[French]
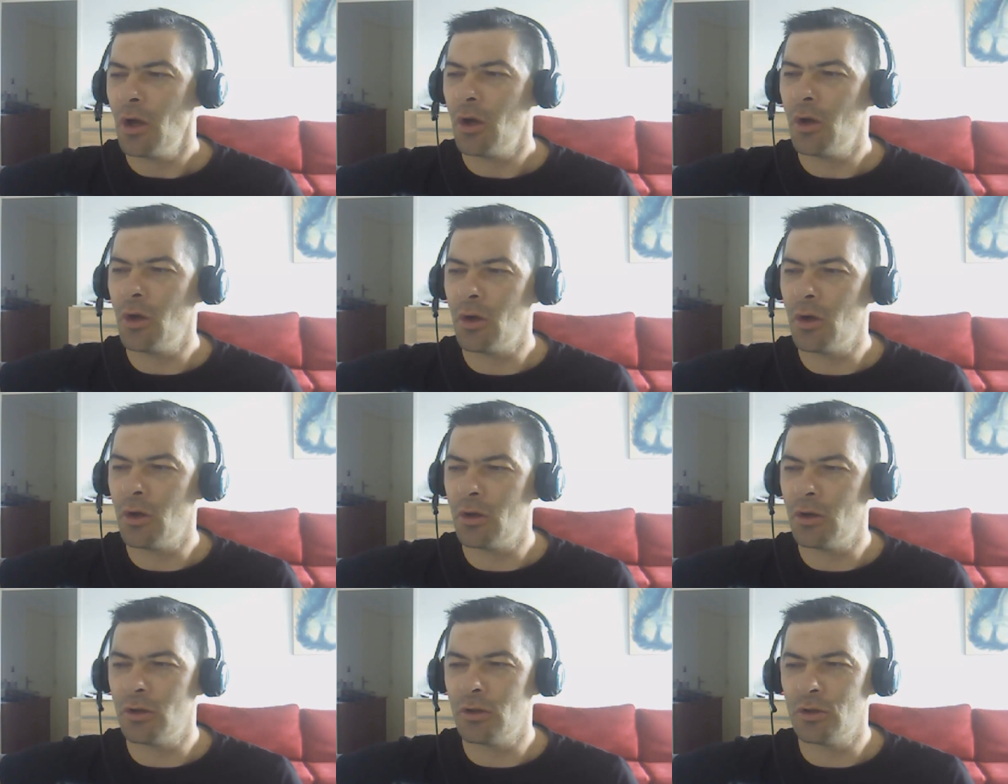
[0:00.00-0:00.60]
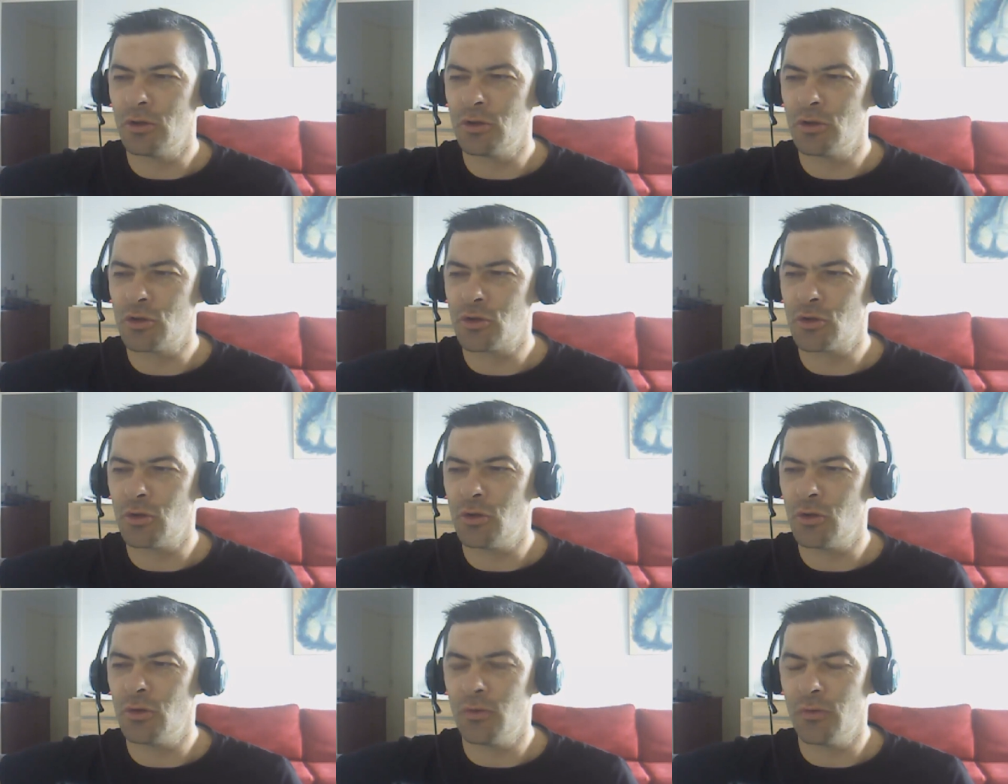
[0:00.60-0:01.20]
euh,
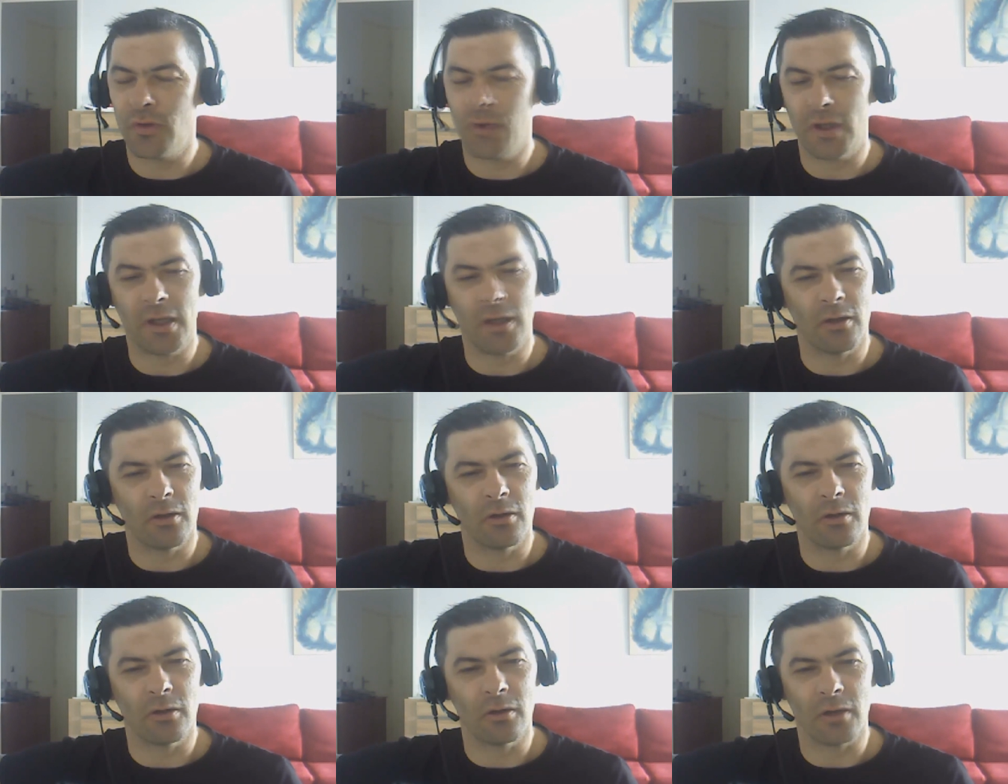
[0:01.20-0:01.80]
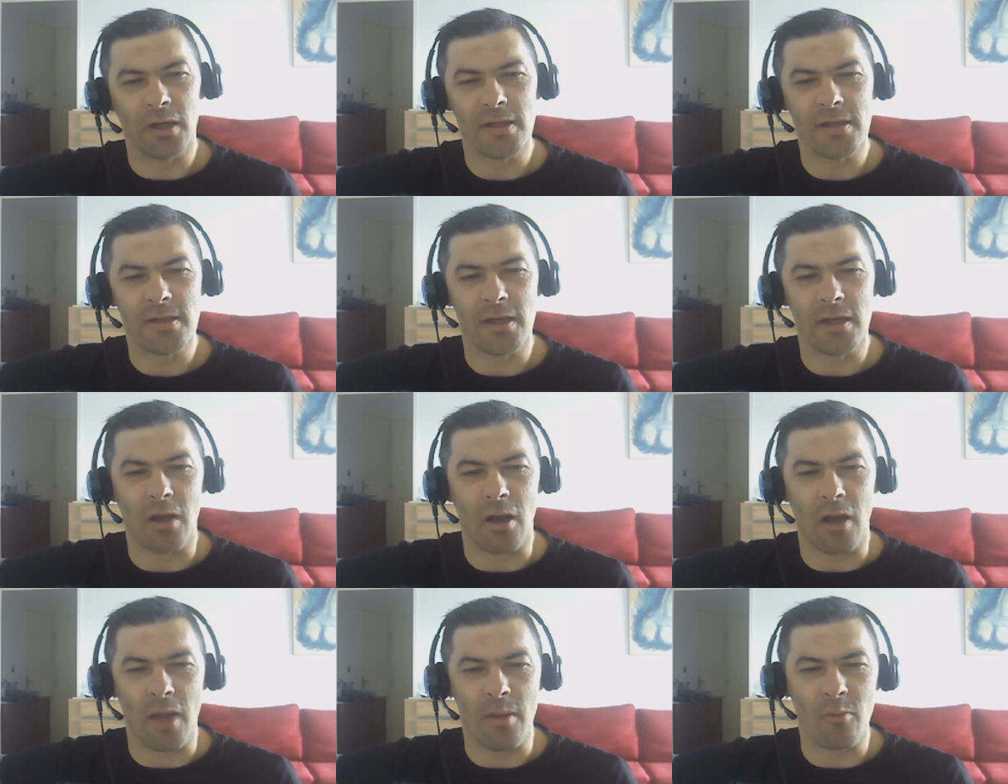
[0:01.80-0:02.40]
je vais euh,
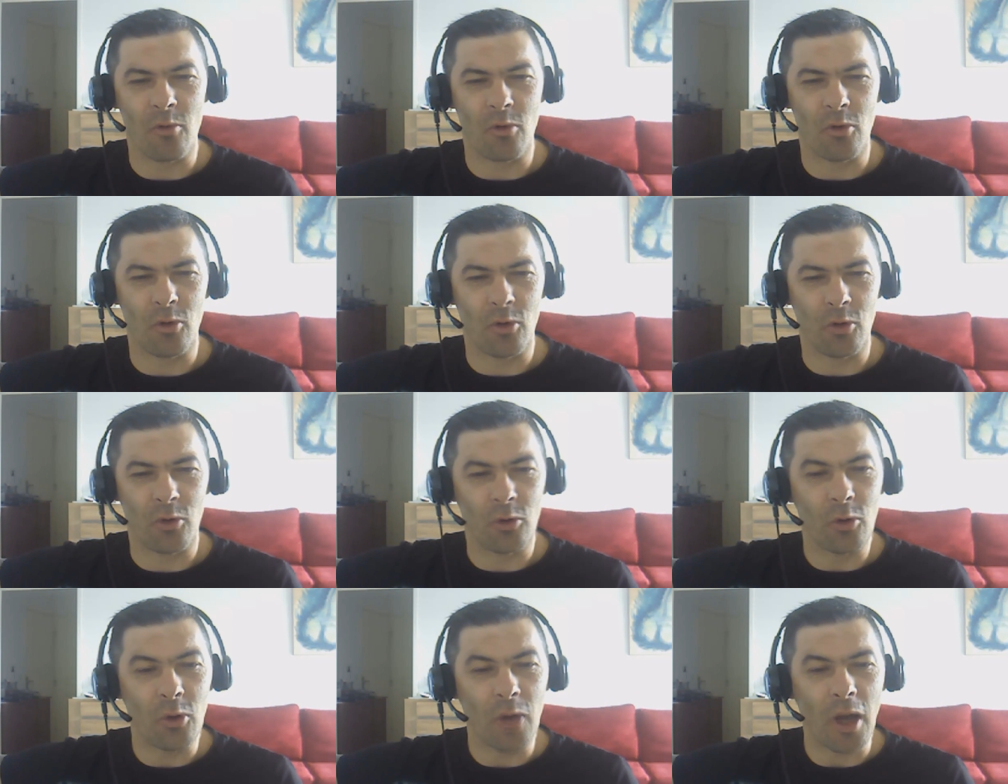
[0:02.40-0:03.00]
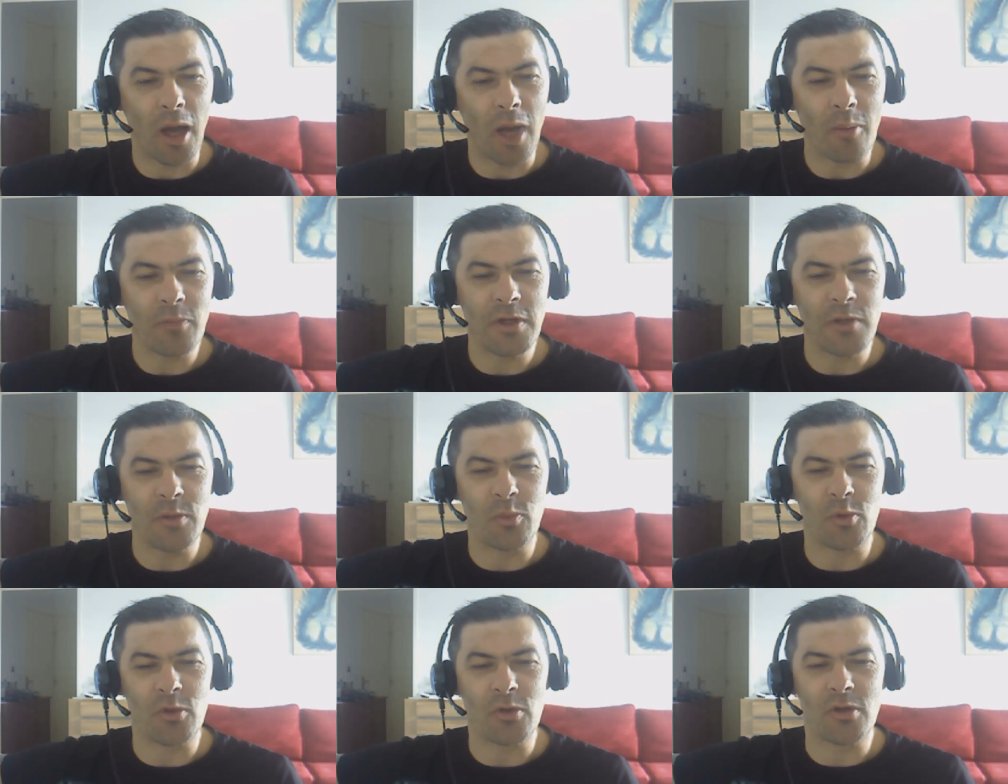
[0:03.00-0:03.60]
rester quand même euh, un
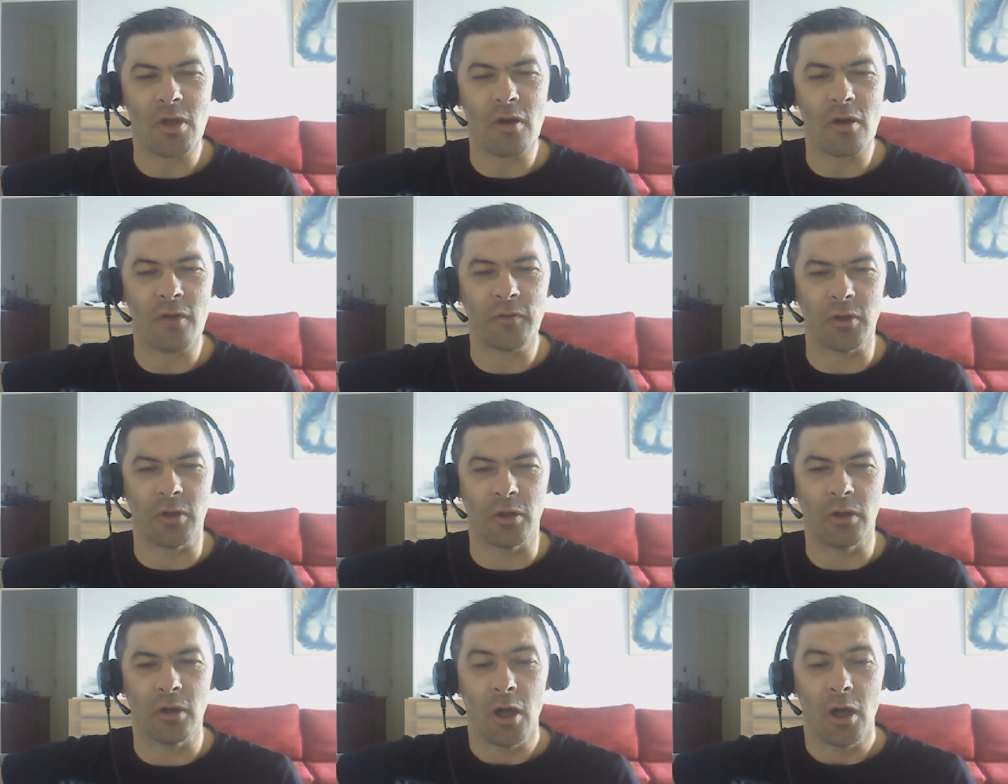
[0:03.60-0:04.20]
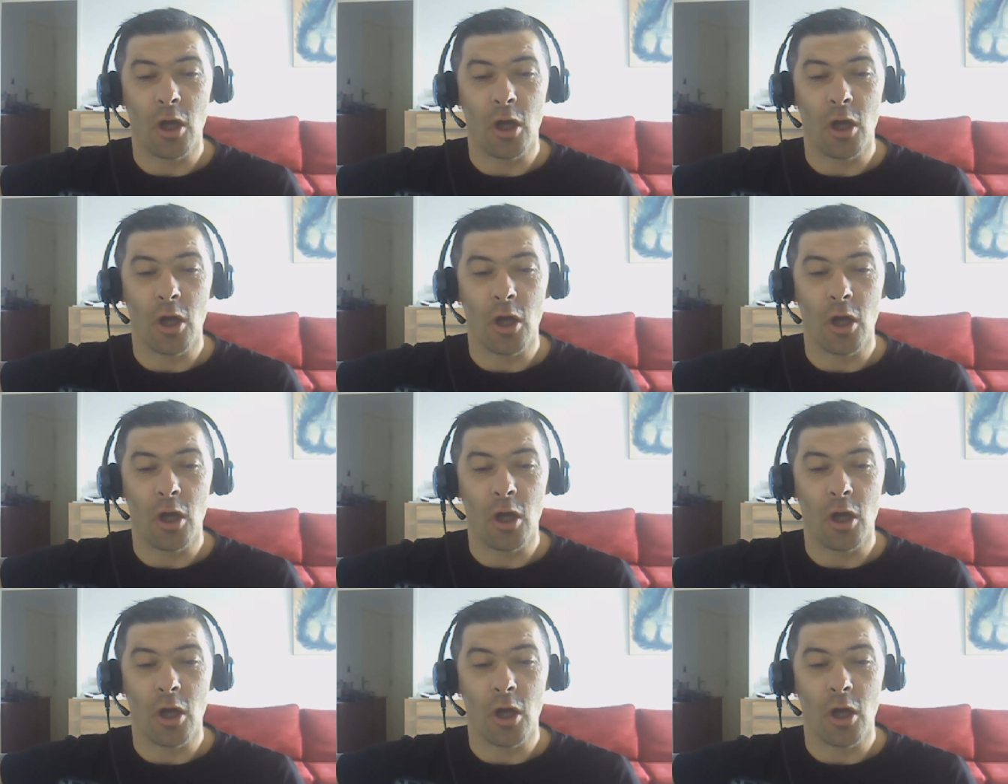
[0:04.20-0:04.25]
petit peu soft.